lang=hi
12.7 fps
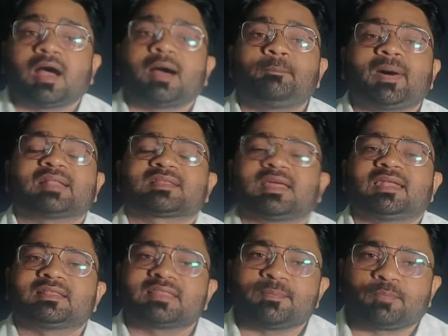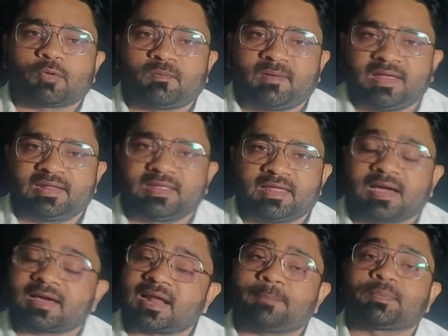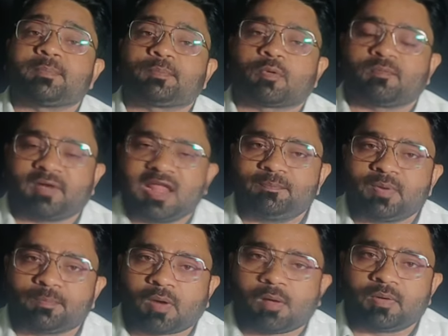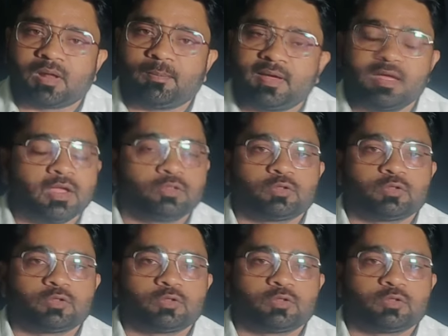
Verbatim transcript: अब बात कर लेते हैं प्रोफाइल की अगर आपके प्रोफाइल पे प्रॉब्लम है